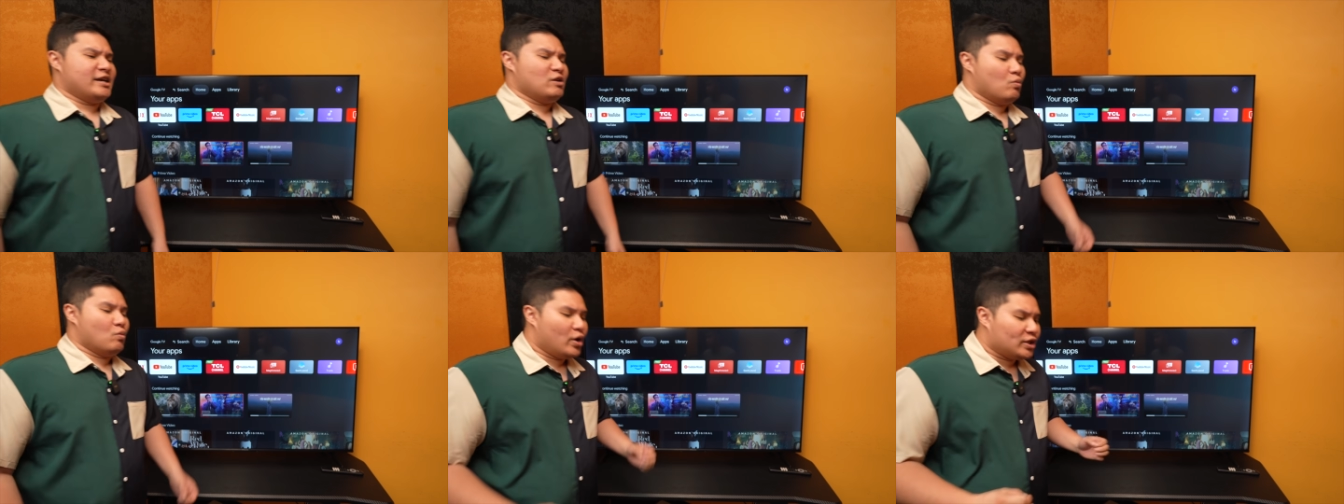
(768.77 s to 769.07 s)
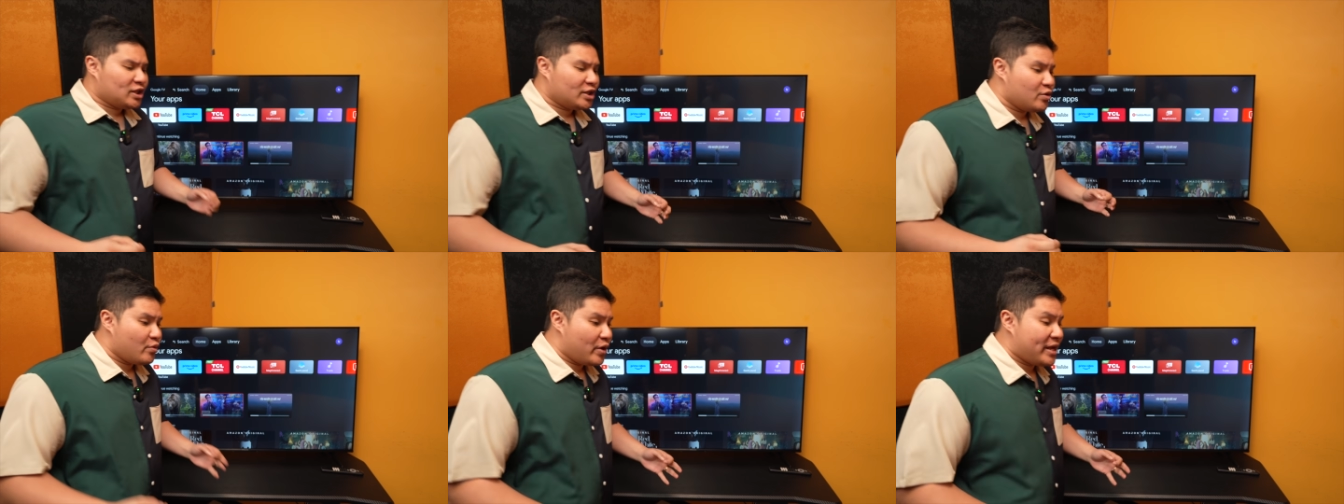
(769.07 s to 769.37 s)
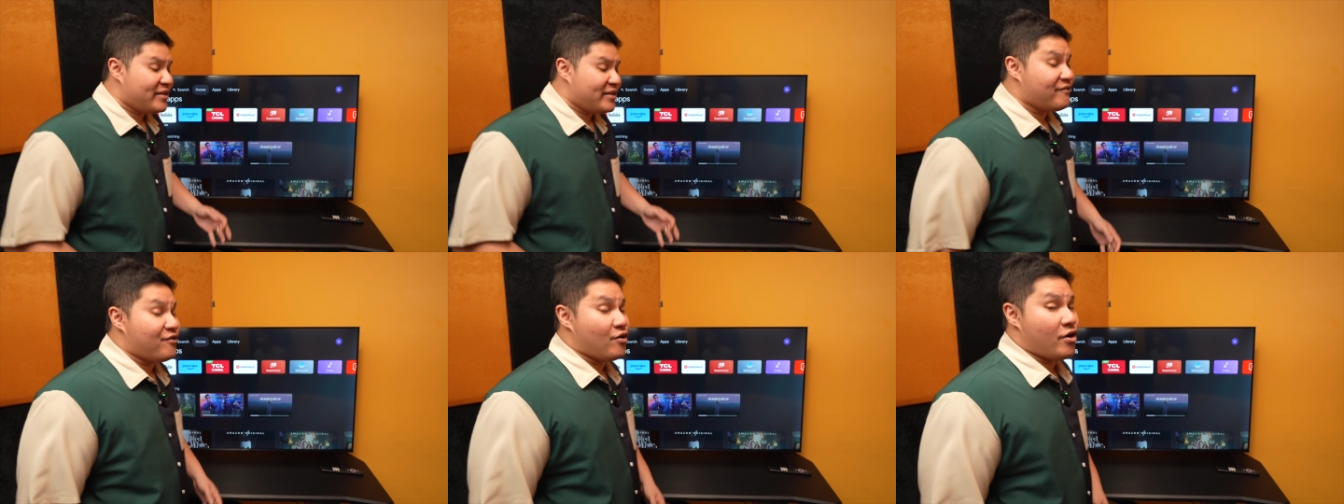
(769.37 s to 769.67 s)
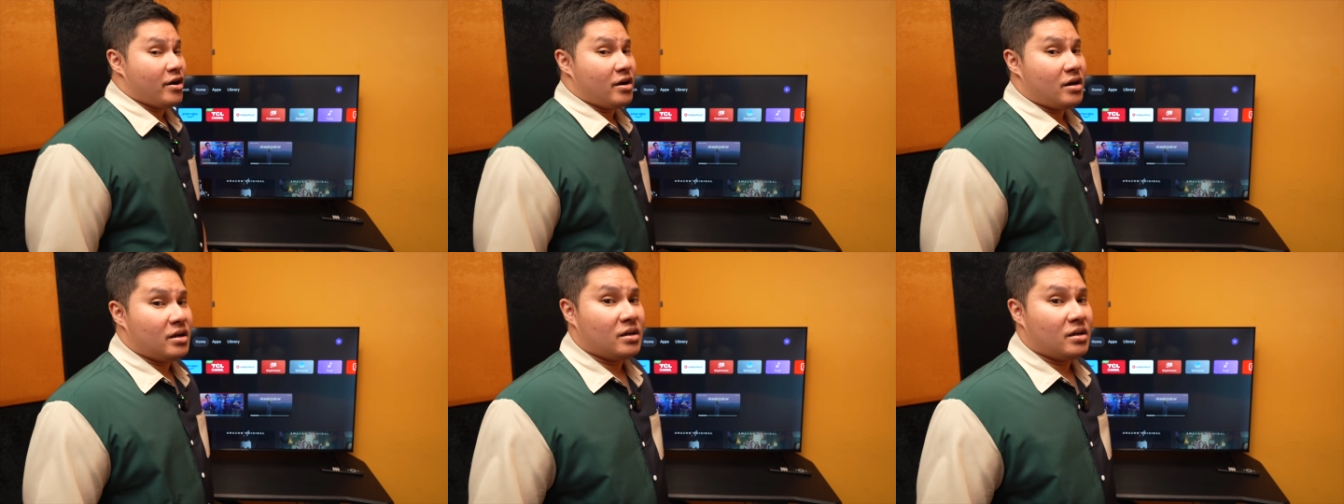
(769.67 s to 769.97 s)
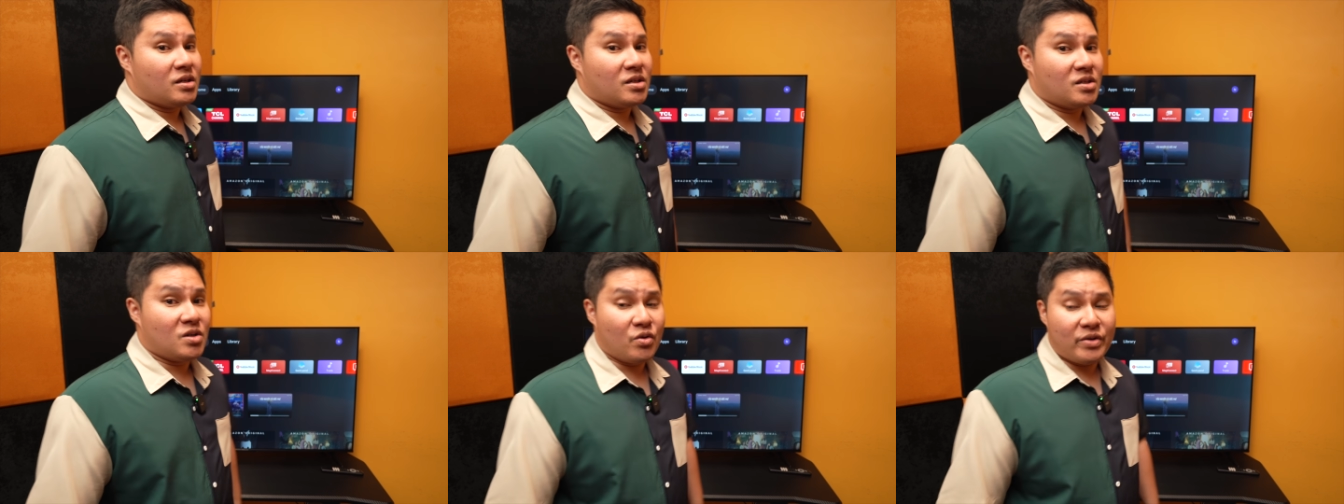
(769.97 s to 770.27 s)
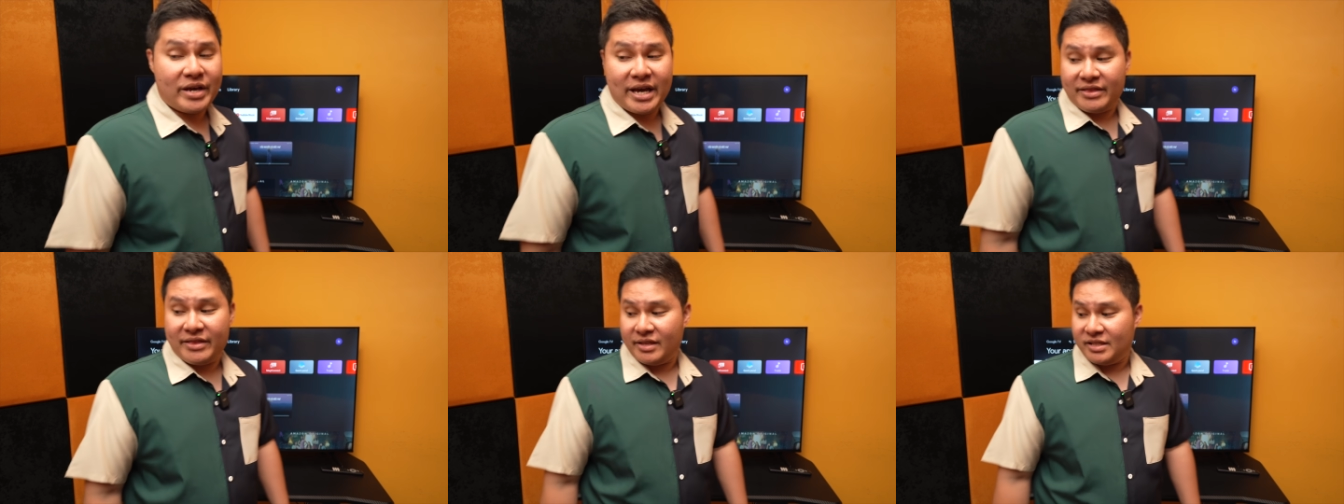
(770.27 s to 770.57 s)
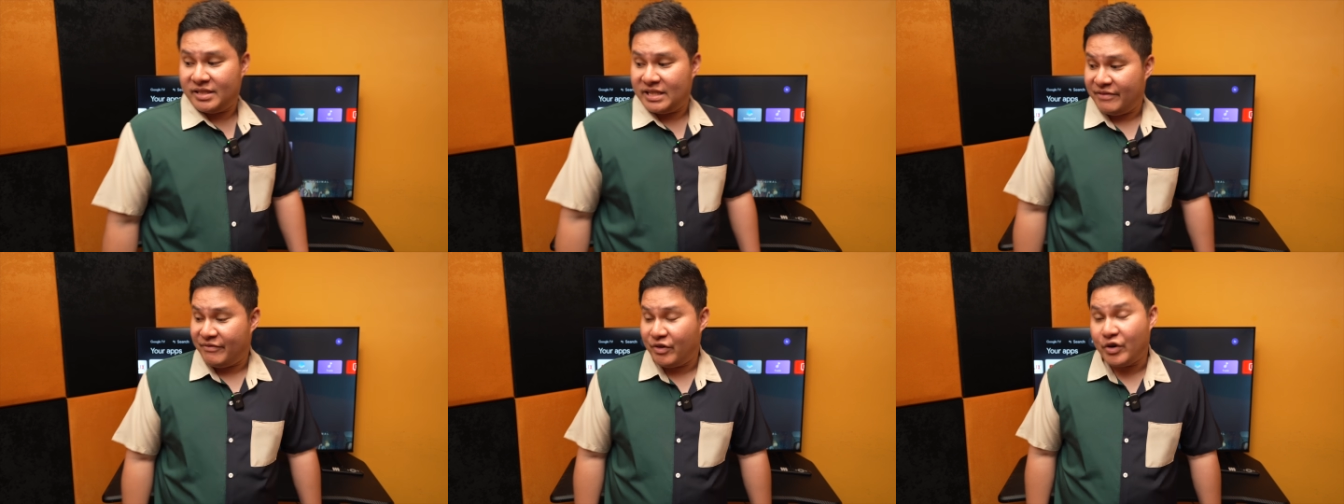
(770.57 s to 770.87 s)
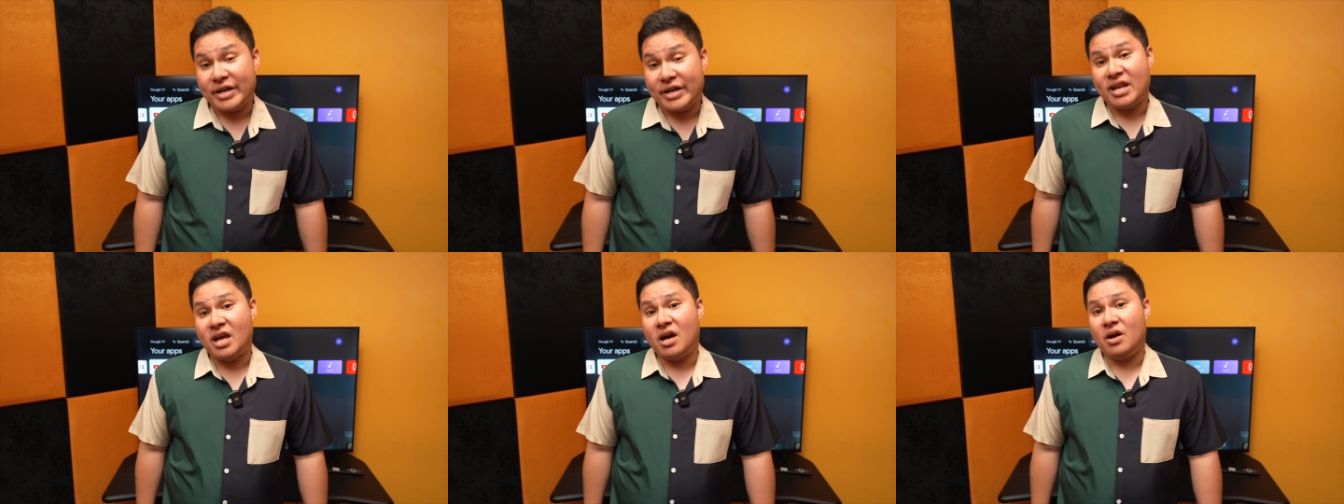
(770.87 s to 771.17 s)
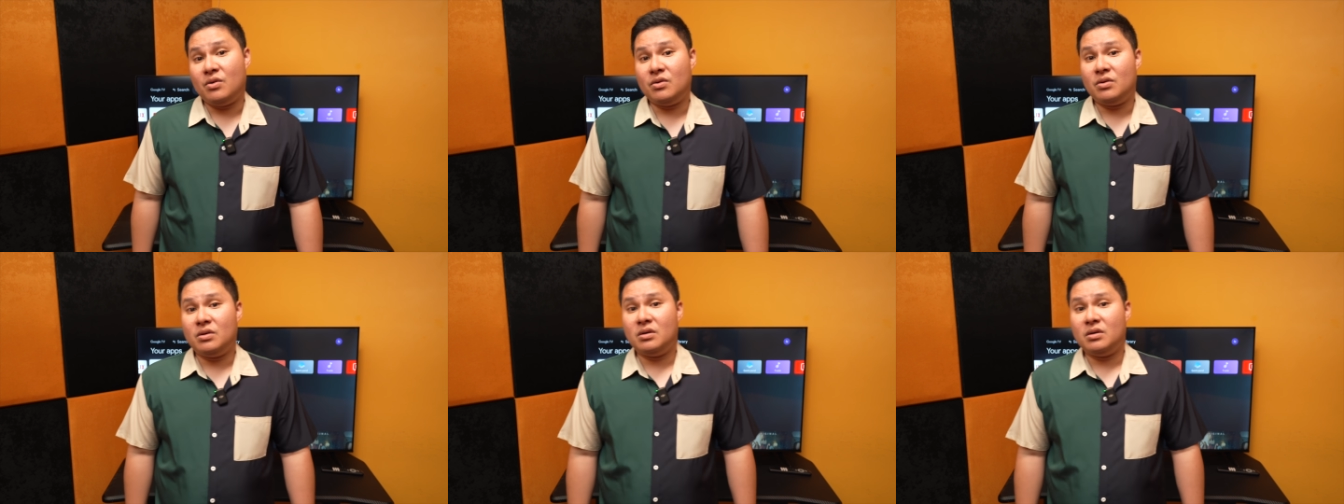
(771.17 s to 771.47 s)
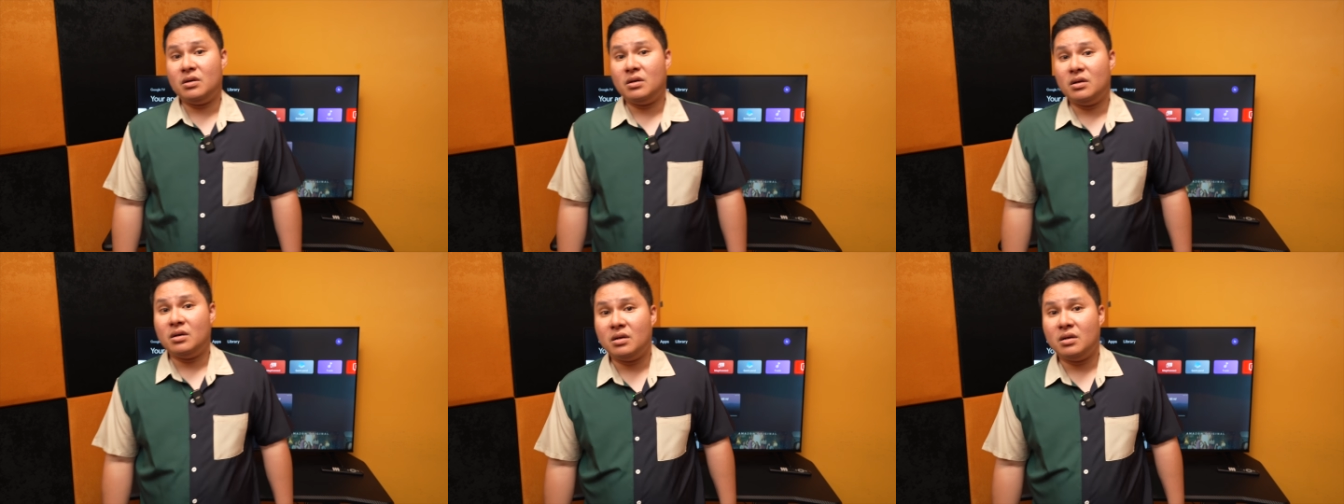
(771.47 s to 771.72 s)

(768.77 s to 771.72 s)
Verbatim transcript: And what are you waiting for? Go get this TV right now.